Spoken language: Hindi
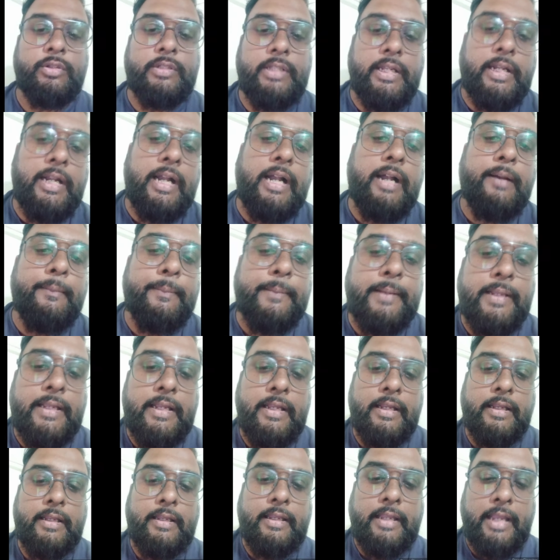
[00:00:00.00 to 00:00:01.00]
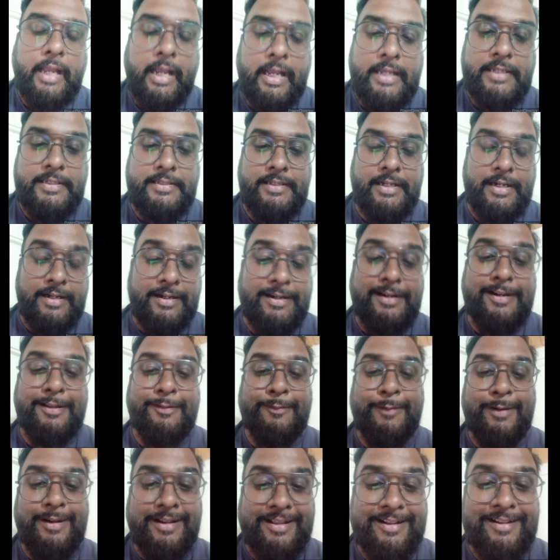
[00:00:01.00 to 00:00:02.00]
तो देखा आपने क्या
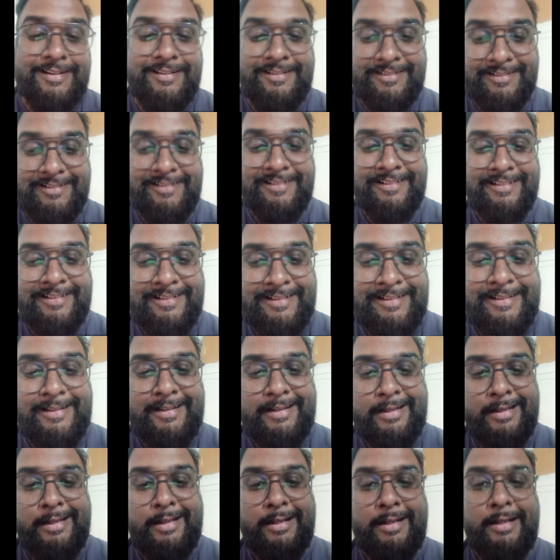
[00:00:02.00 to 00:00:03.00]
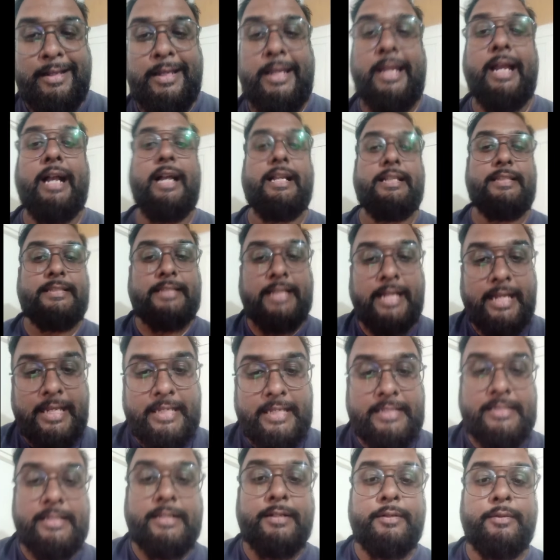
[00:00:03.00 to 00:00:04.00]
स्टैंडर्ड है वर्ल्ड का क्या
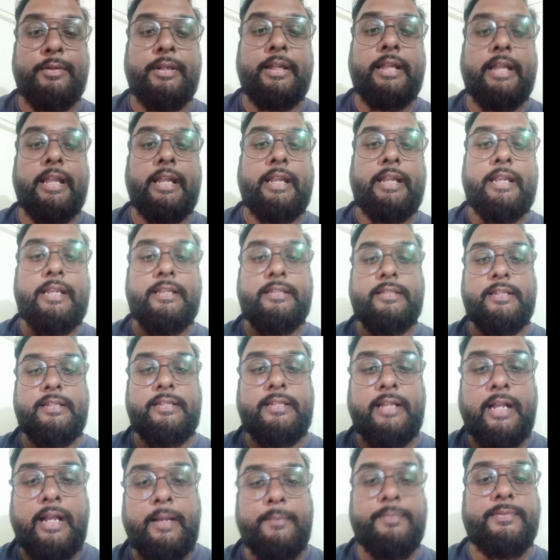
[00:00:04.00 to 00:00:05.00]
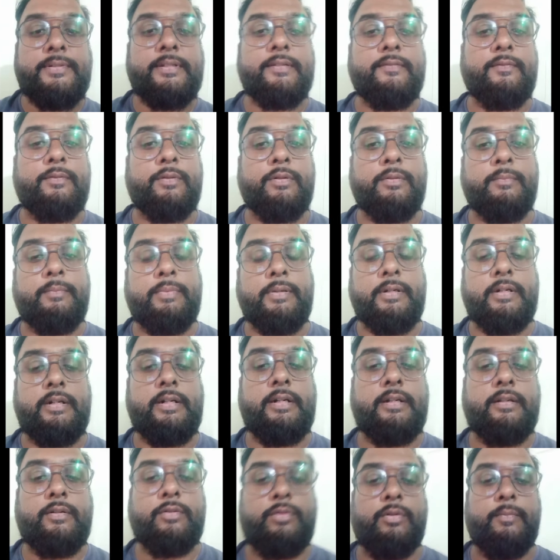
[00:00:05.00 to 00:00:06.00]
साइज़ है उनके किस हिसाब से वो
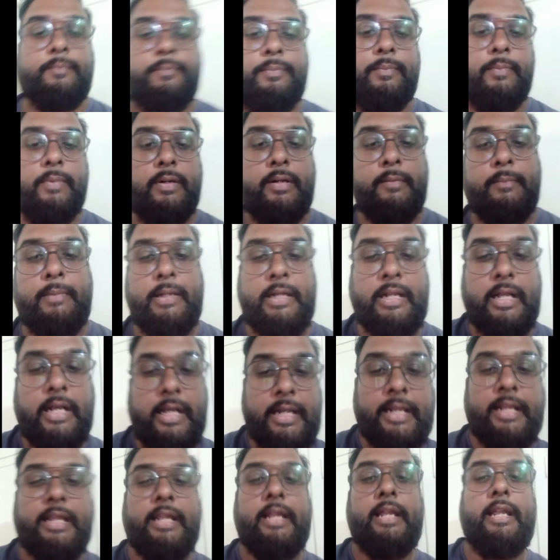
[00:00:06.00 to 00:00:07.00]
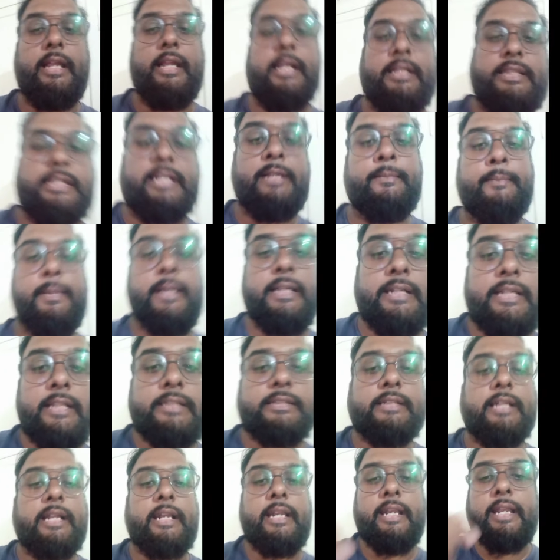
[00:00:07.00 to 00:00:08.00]
बर्ड को बना रहे हैं कितनी
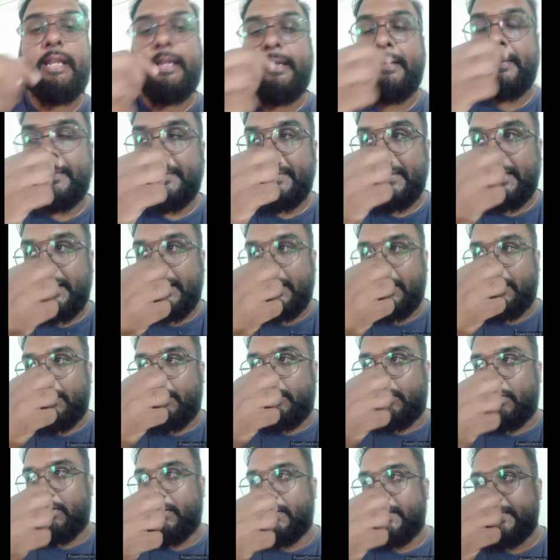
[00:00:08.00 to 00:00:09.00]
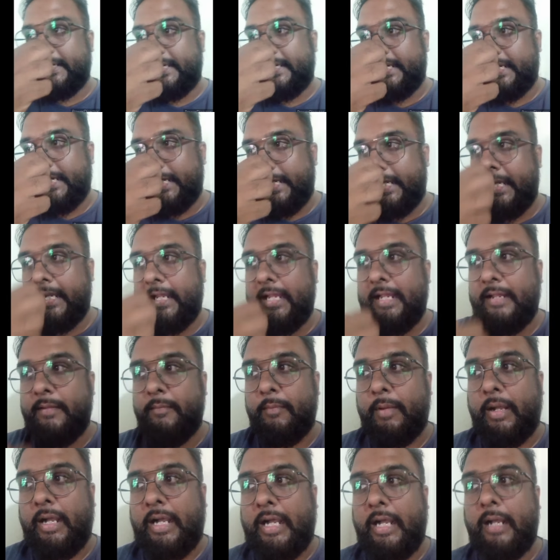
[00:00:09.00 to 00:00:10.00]
मेहनत कर रहे हैं और ये
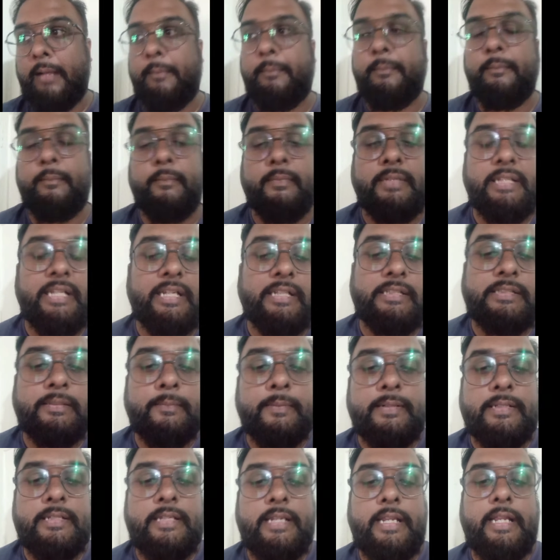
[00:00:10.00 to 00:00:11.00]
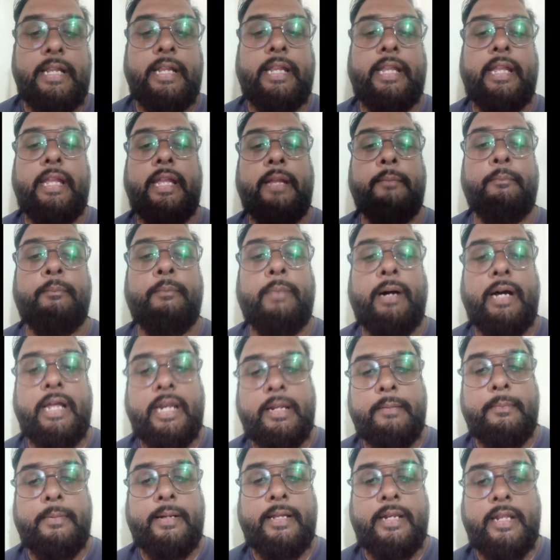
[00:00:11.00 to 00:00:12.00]
आप ये समझ लें कि
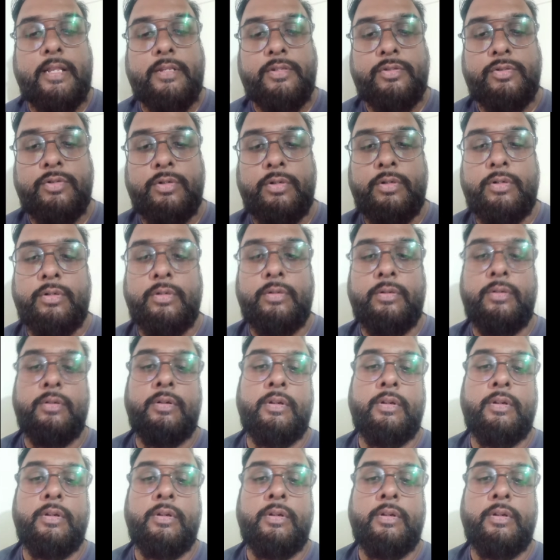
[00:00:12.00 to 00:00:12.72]
बारह बारह सौ